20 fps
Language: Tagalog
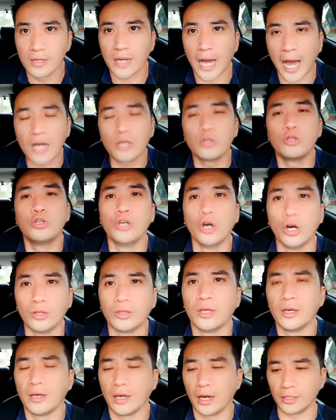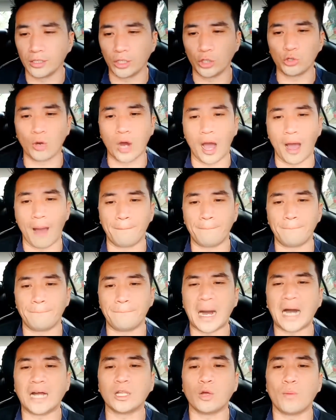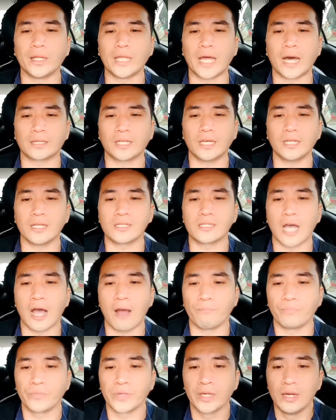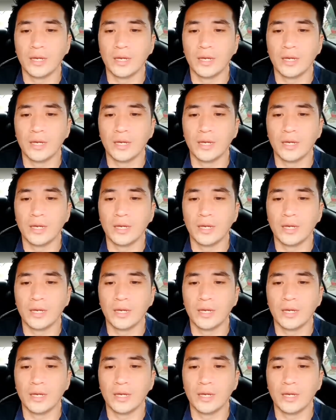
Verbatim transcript: Ha? Ah, yun. And then yung uh, pangalawa natin is um,